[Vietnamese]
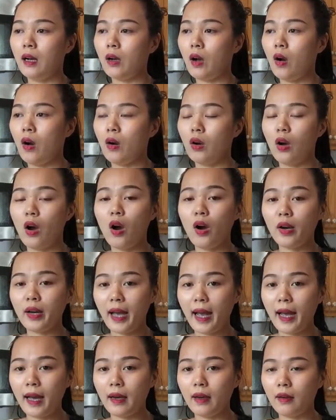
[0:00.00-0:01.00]
còn khó
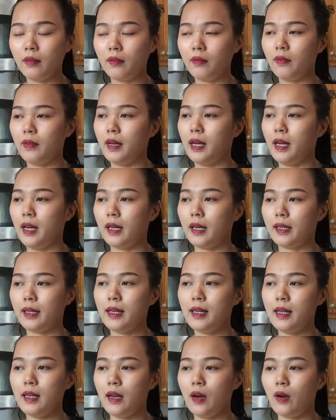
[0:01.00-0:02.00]
khăn, và
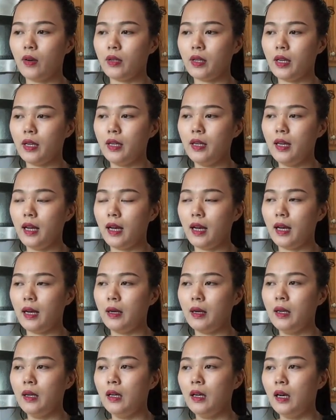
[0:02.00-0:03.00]
cái họ nghĩ
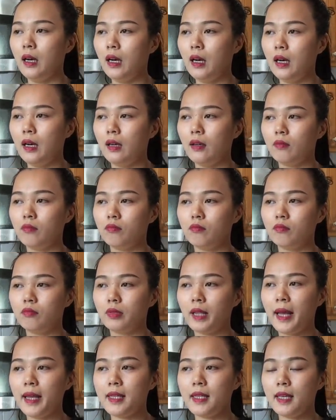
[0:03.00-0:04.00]
là
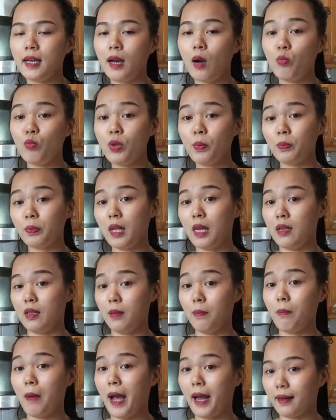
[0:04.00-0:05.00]
thay vì không giúp tiền
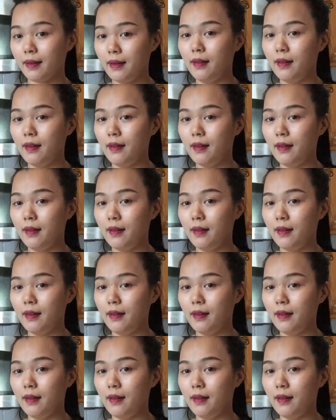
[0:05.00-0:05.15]
giúp bạc